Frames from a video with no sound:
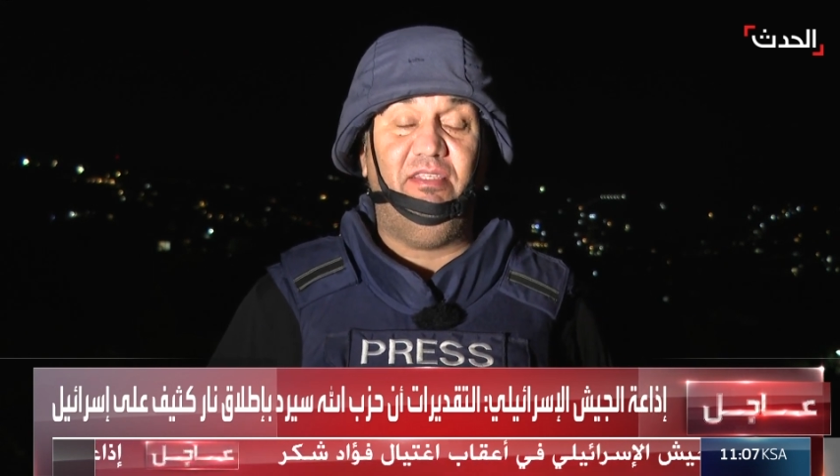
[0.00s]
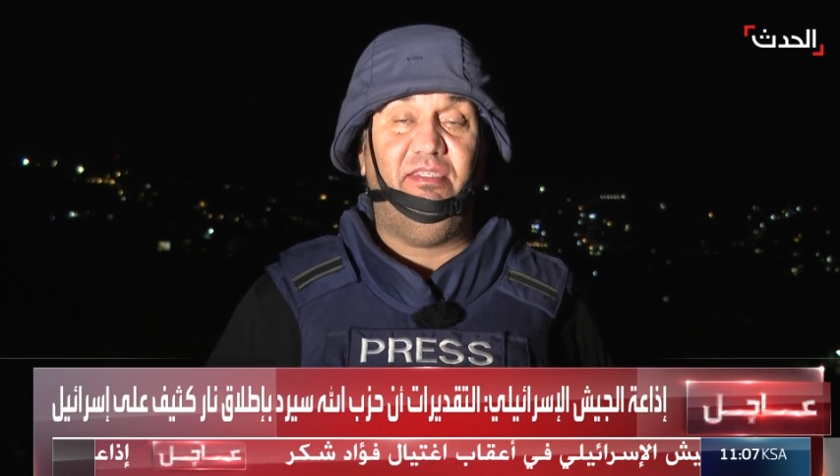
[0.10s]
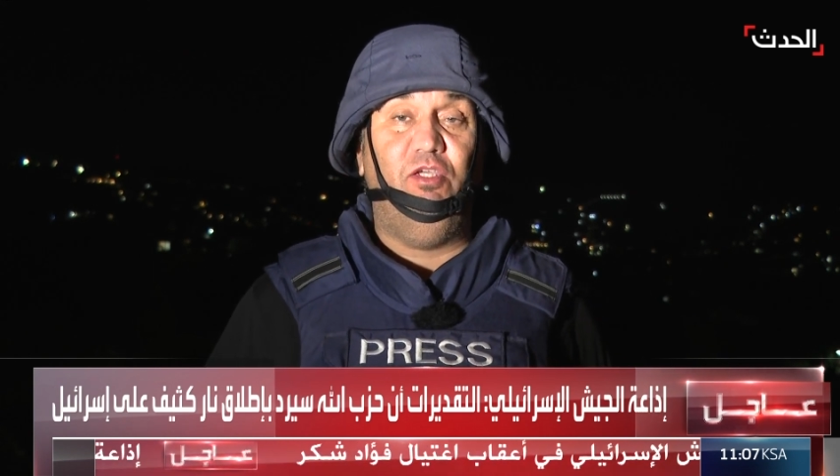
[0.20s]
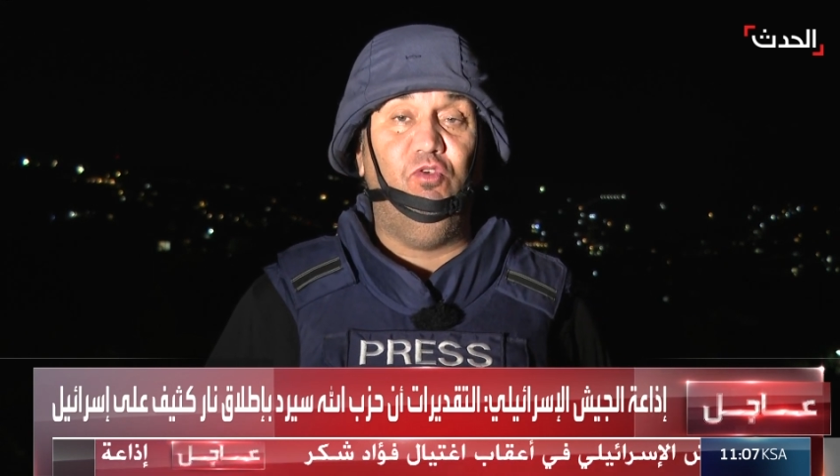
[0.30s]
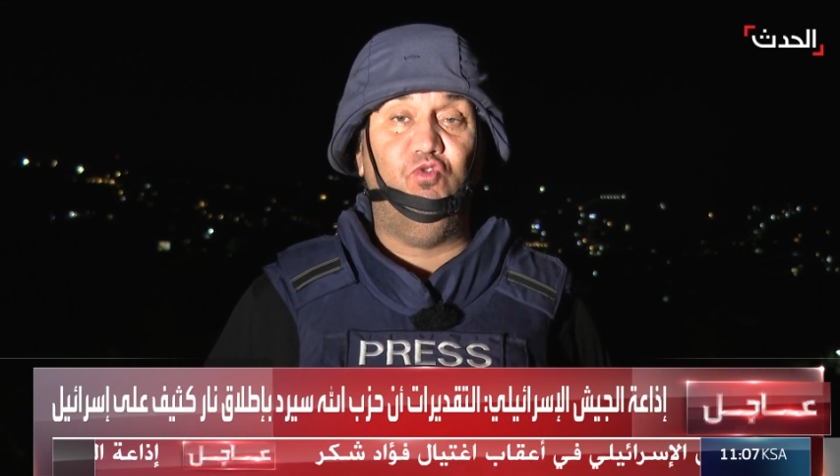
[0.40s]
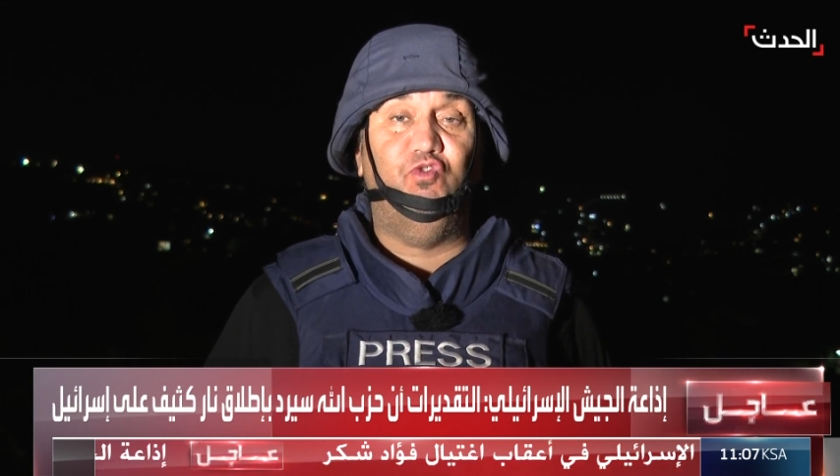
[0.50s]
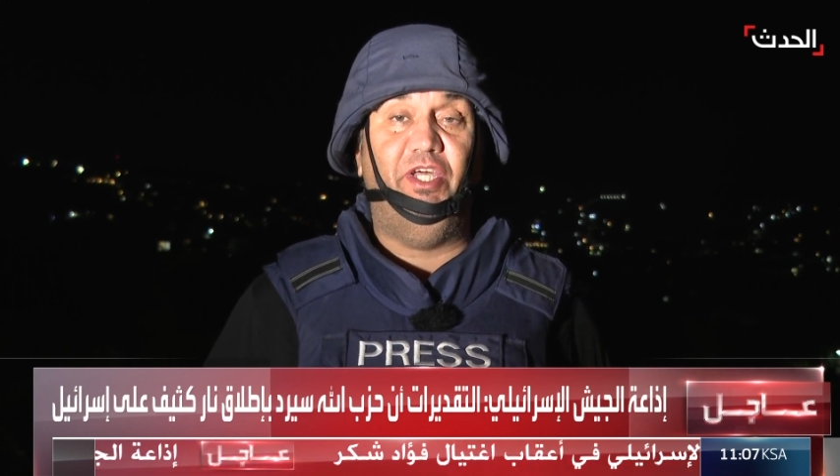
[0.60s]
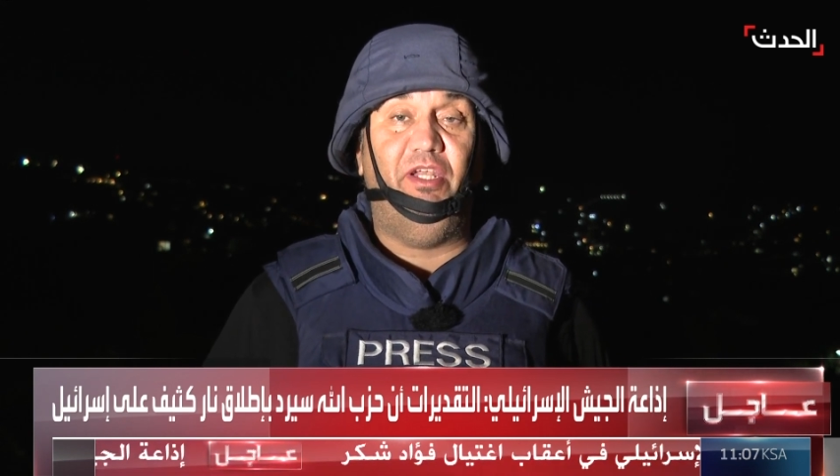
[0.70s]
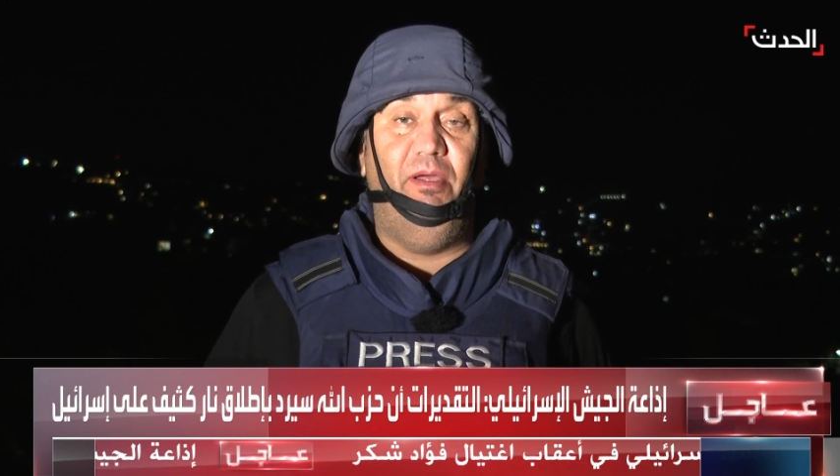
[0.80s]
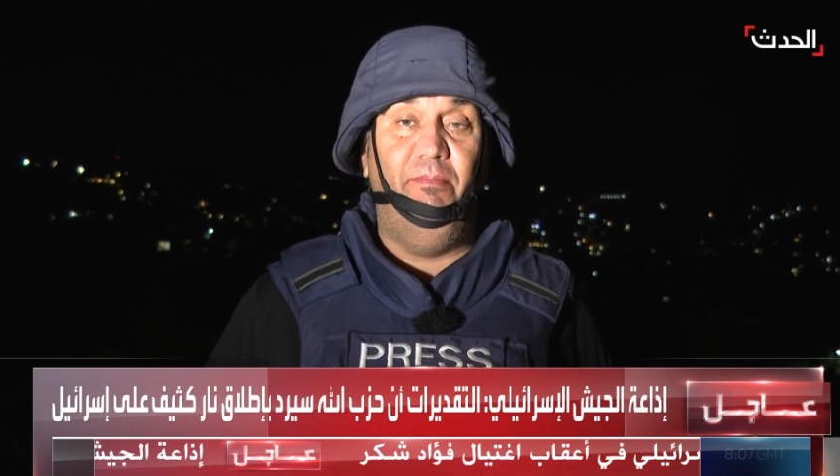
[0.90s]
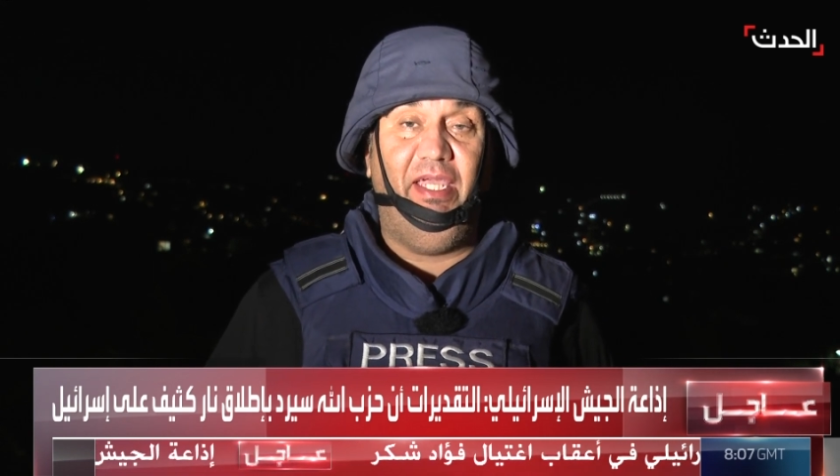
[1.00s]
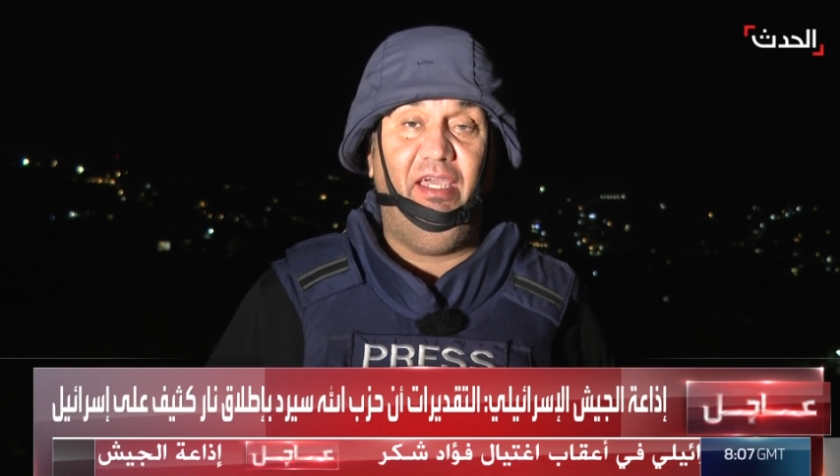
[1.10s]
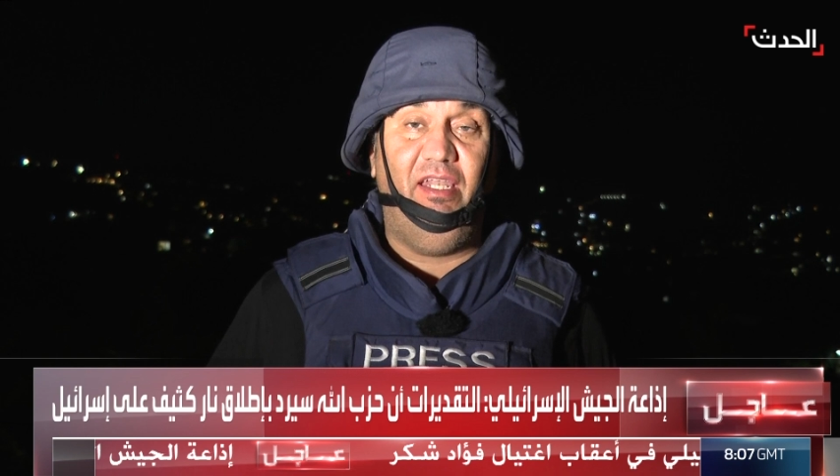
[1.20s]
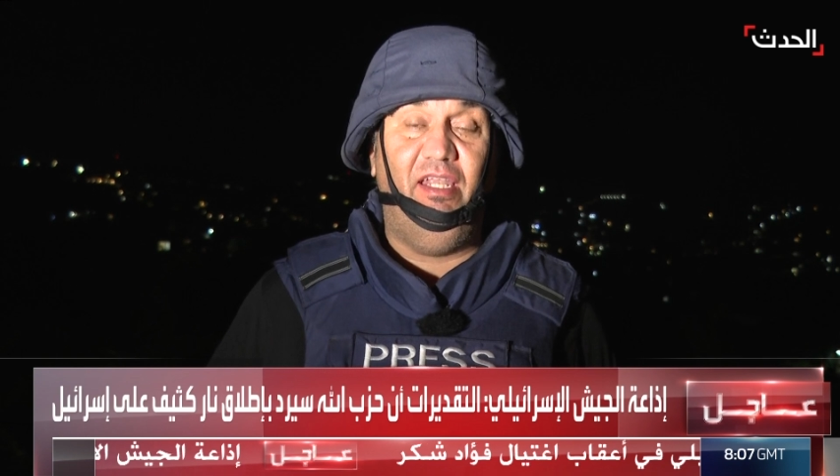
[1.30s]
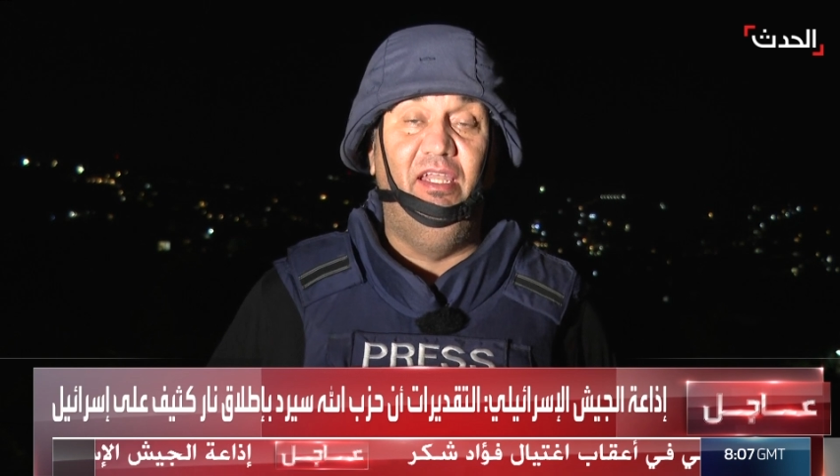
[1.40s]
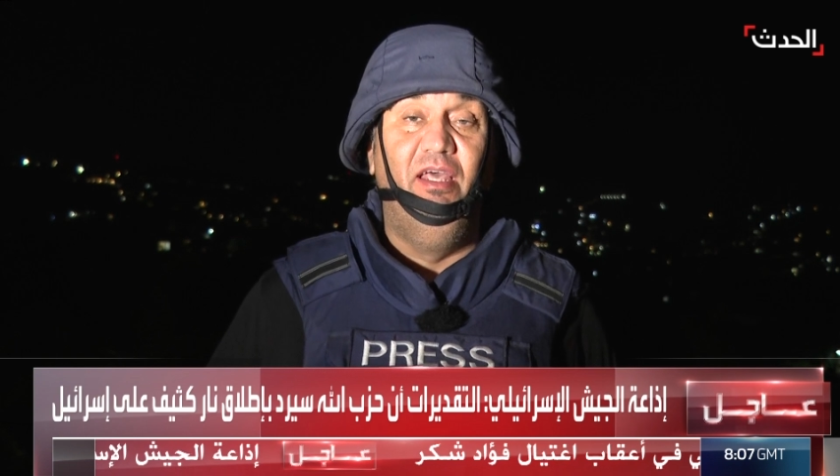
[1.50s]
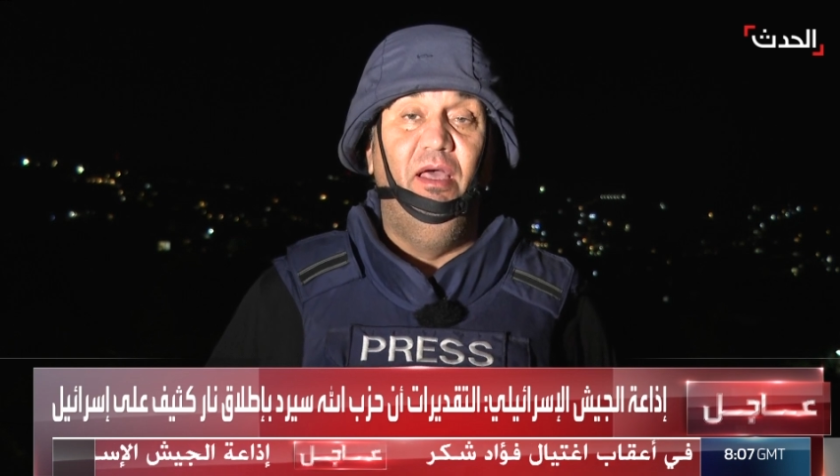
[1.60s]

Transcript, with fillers: سيصدر بيانا